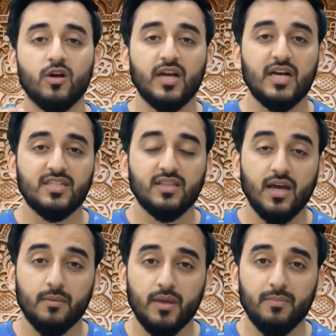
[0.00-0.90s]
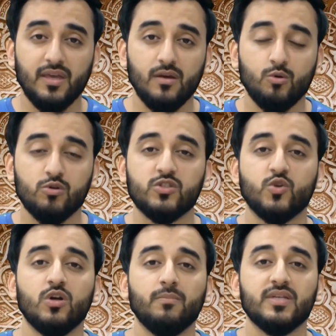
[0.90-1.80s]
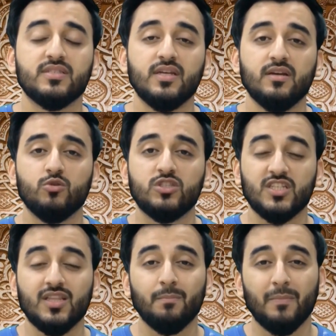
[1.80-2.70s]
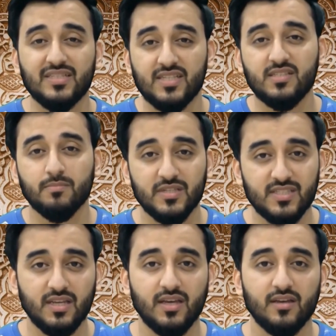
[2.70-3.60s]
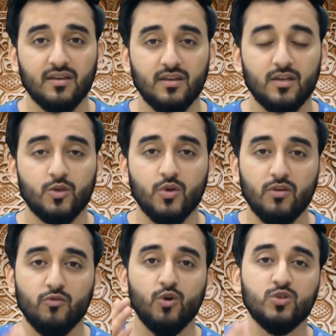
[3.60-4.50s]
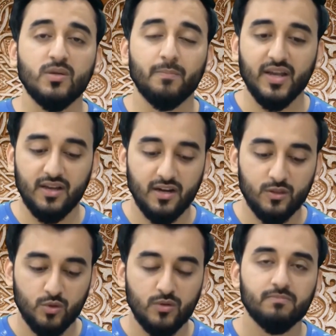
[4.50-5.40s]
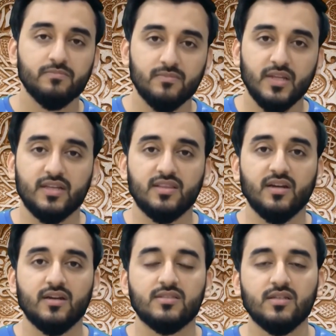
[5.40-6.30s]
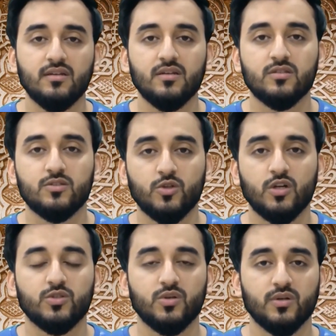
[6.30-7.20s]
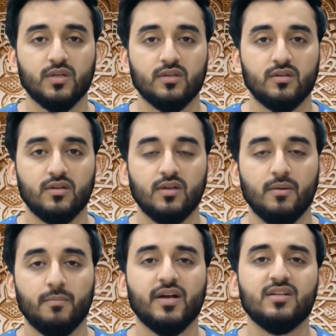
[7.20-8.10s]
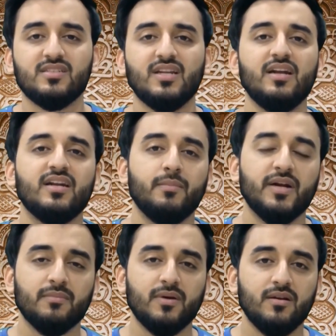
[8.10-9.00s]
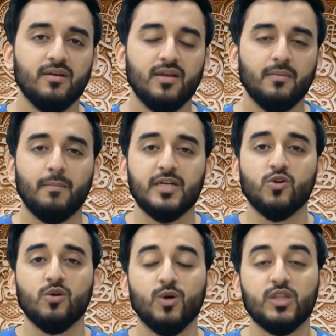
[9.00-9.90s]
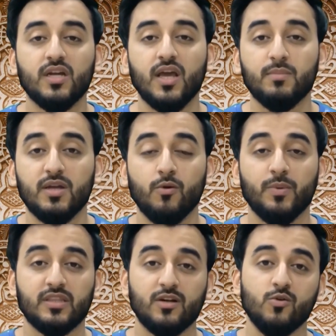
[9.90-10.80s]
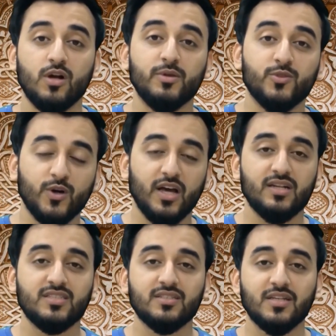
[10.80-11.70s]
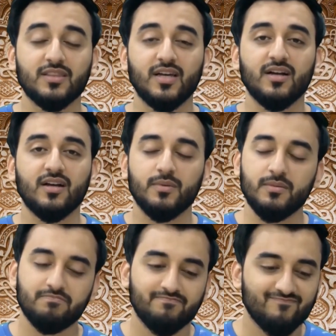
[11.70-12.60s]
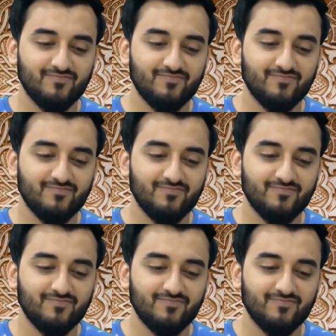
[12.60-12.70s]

और कहा जाता है अभी भी उस स्टोन में से कुछ चंद पीसेस मिसिंग है क्योंकि वो लोग उसे ब्रेक करे तो एक तरीके से चुरा चुरा हो गया था मगर स्टिल डिबेटेबल बाज लोग बोलते नहीं भाई वो पत्थर को कभी तोड़ा नहीं जा सकता कभी